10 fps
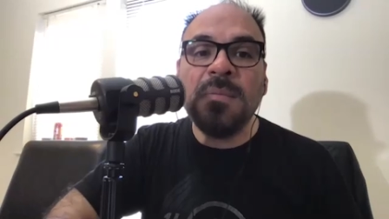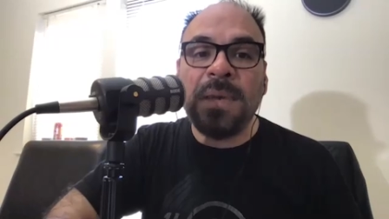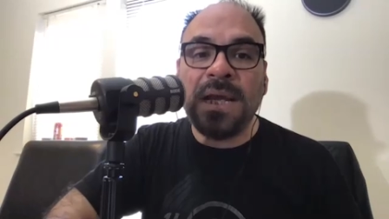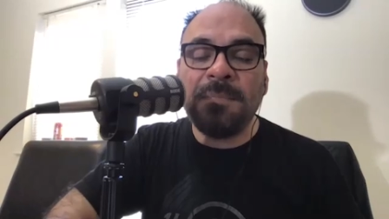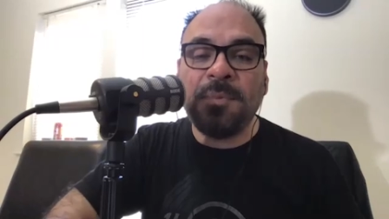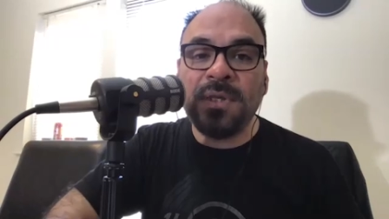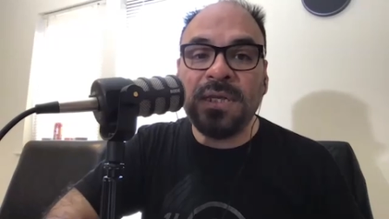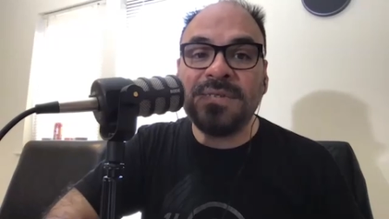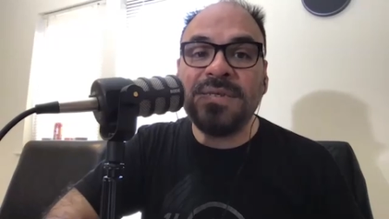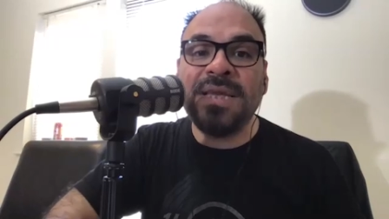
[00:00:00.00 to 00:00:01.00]
para
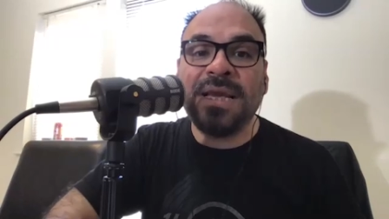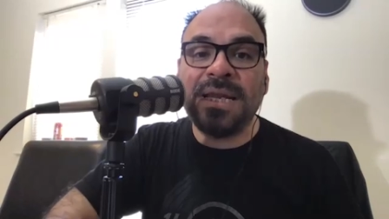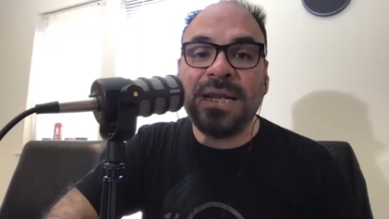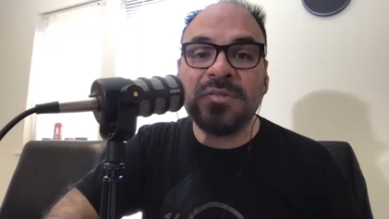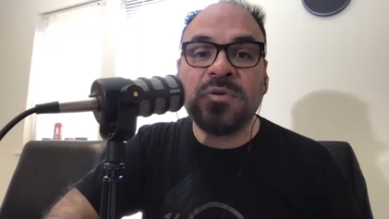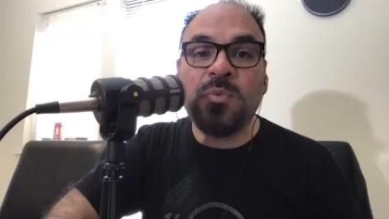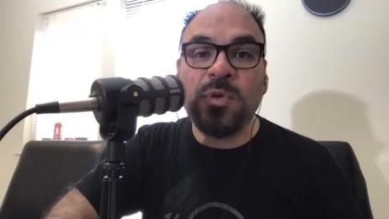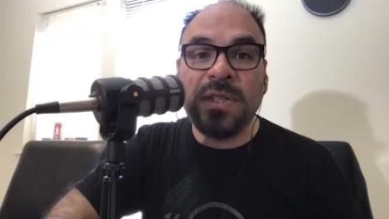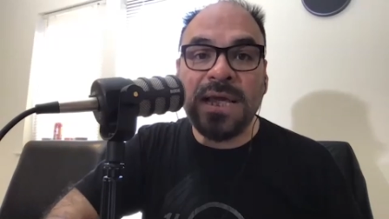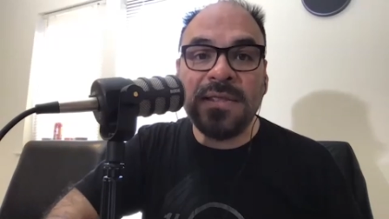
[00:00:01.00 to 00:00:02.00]
poder así llegar a las
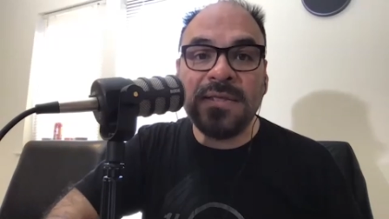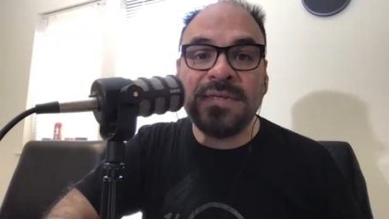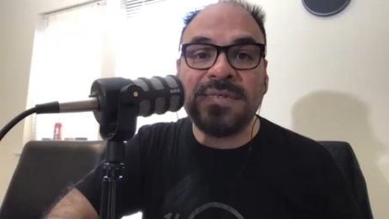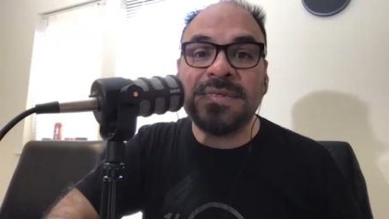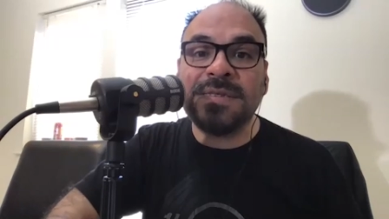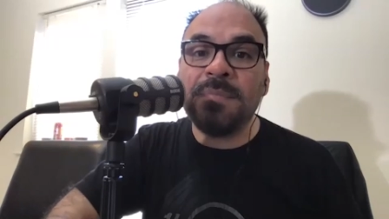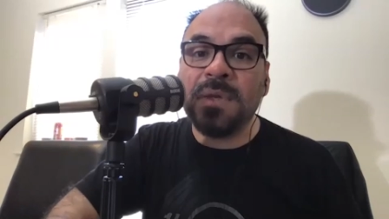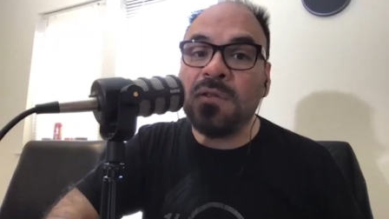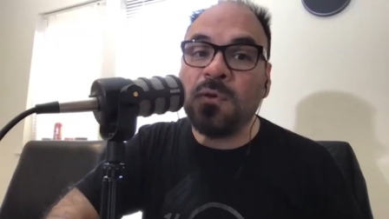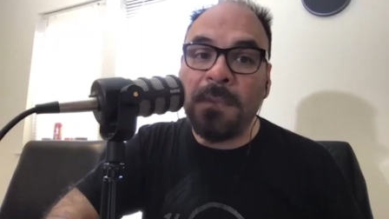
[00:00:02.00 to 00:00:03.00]
comunidades que se están
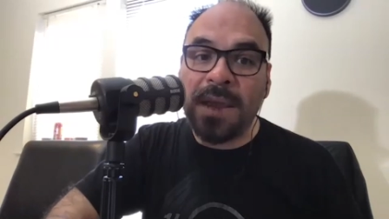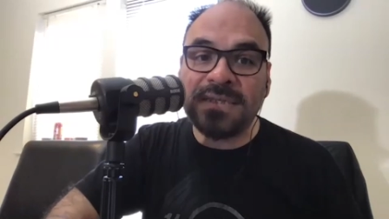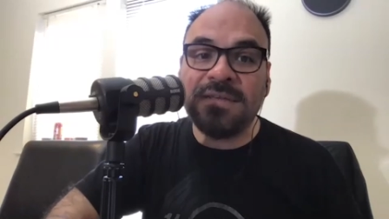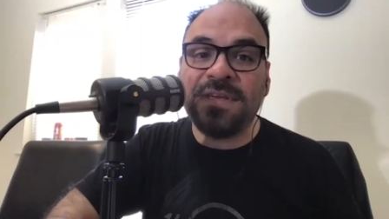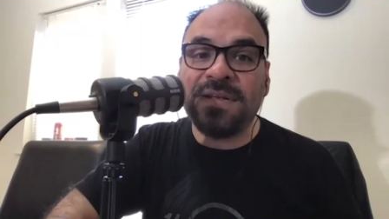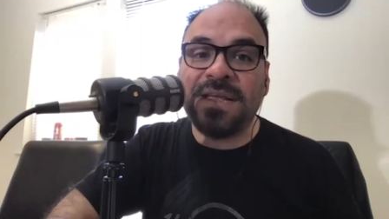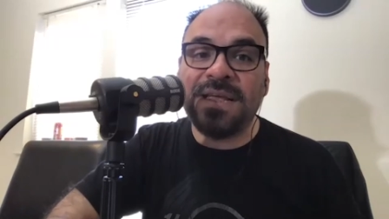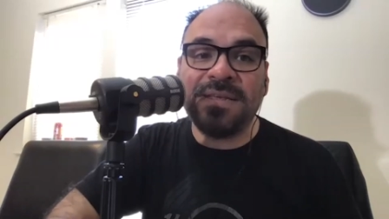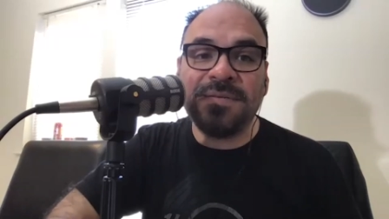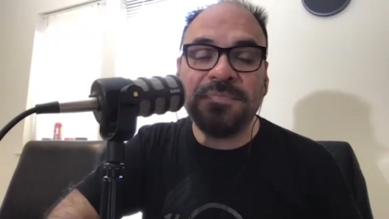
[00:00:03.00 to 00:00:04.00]
viendo más
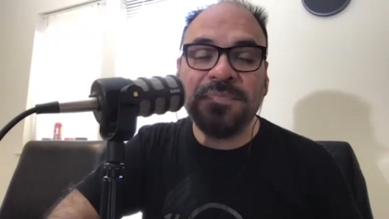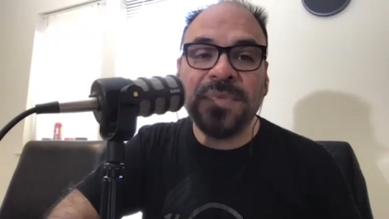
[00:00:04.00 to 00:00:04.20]
afectadas.